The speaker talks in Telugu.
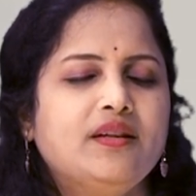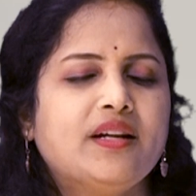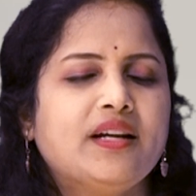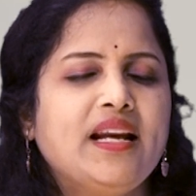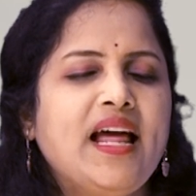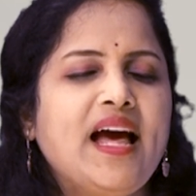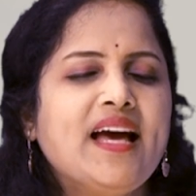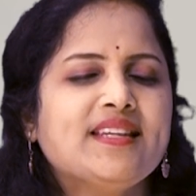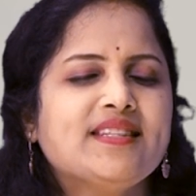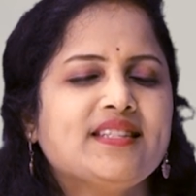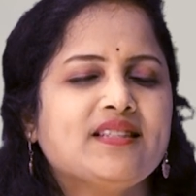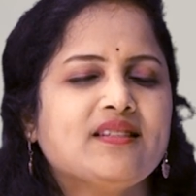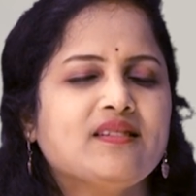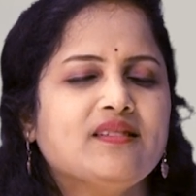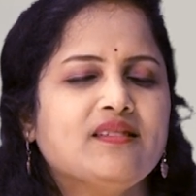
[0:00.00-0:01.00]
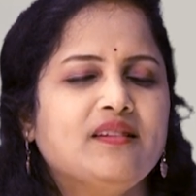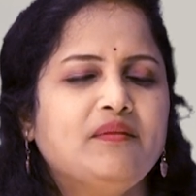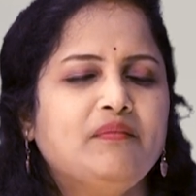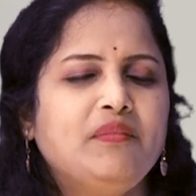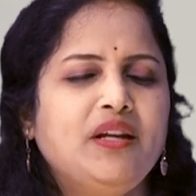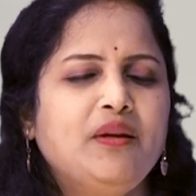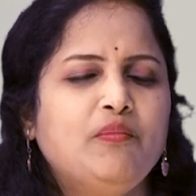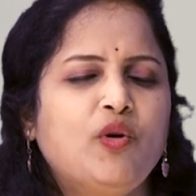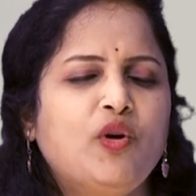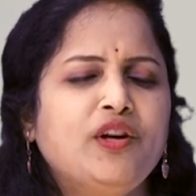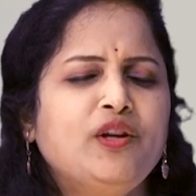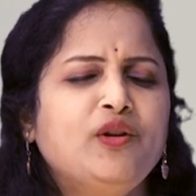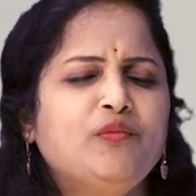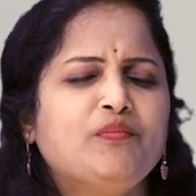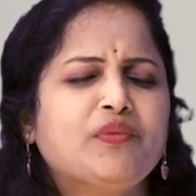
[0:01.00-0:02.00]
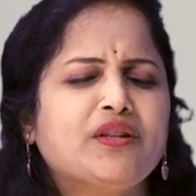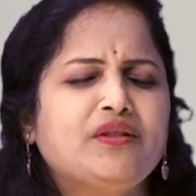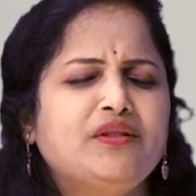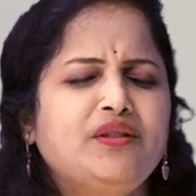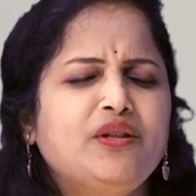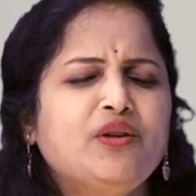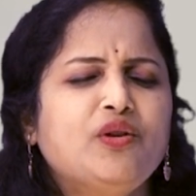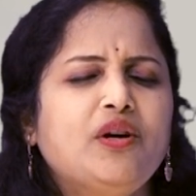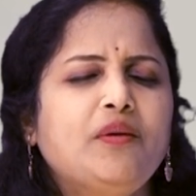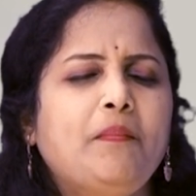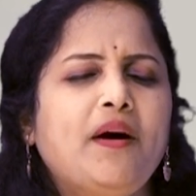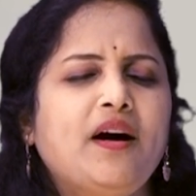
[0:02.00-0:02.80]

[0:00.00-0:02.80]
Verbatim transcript: relax నీ బాడీలో ప్రతి ఒక్క